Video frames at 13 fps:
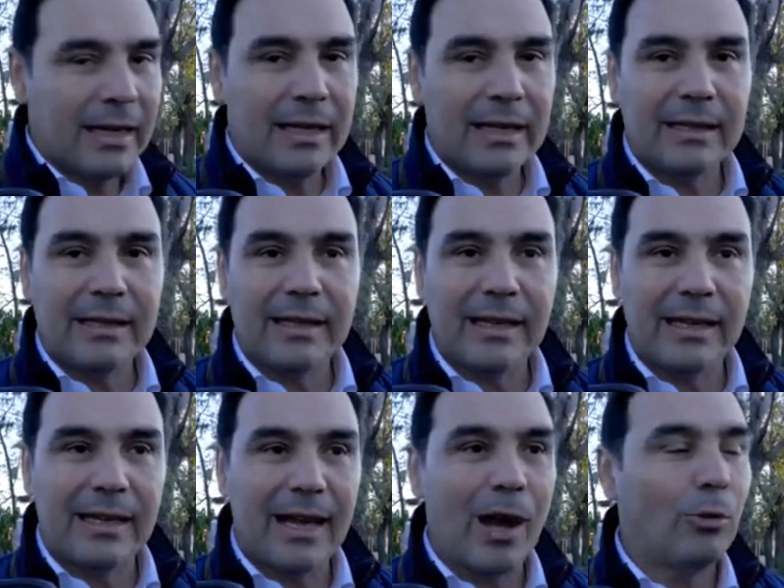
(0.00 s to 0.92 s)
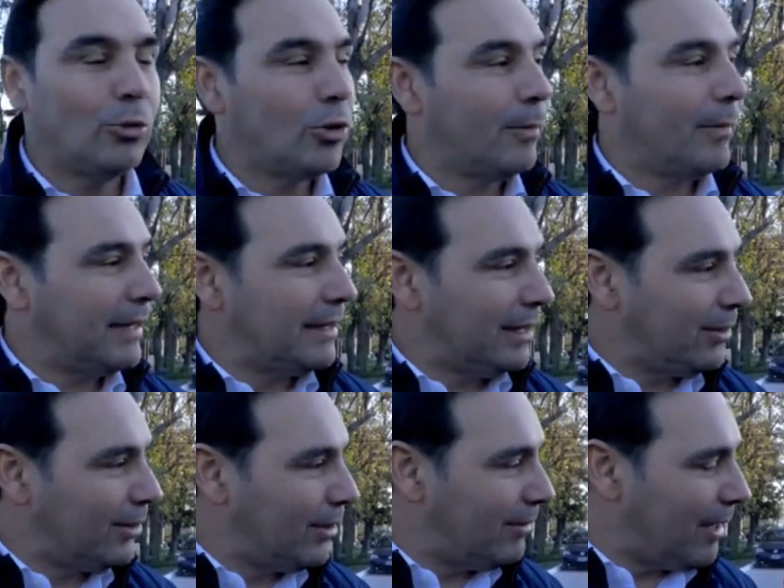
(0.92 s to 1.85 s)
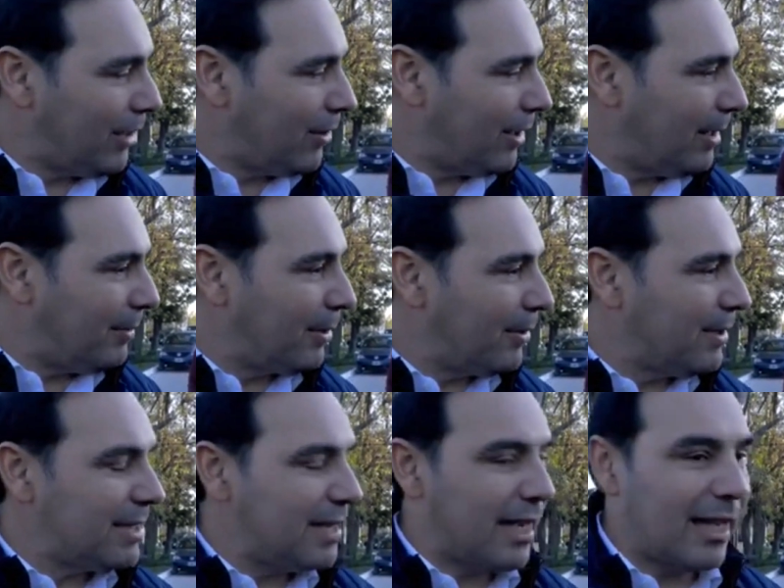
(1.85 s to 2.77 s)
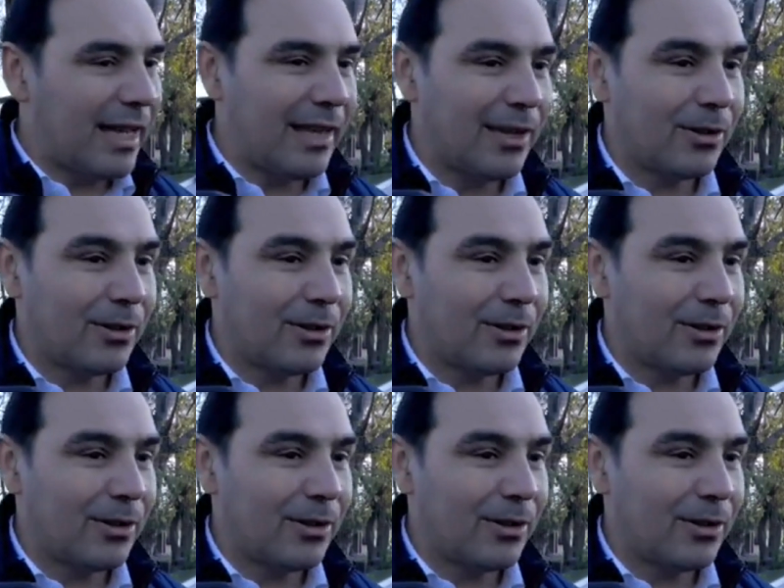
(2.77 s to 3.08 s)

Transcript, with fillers: este, automático del Banco de la Provincia